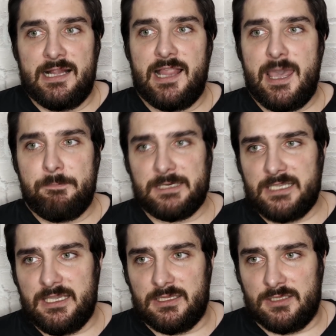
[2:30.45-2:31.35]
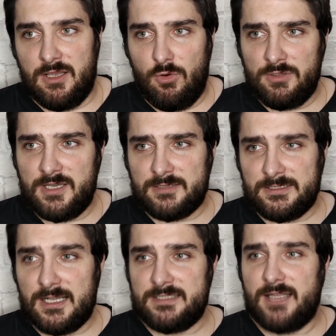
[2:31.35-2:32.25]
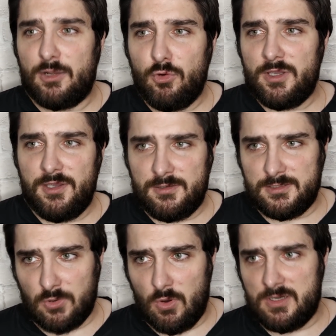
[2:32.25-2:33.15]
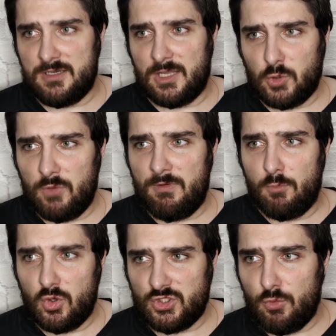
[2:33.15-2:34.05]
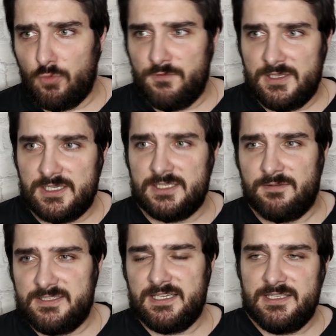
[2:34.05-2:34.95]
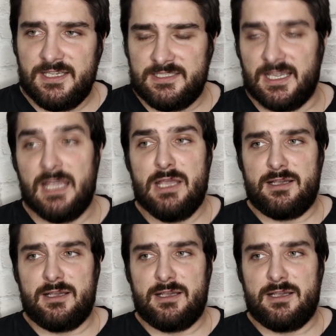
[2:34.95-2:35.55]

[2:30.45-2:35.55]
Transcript: Ле Брейн. Он как раз такой игрок, которого можно увидеть в «Зените»,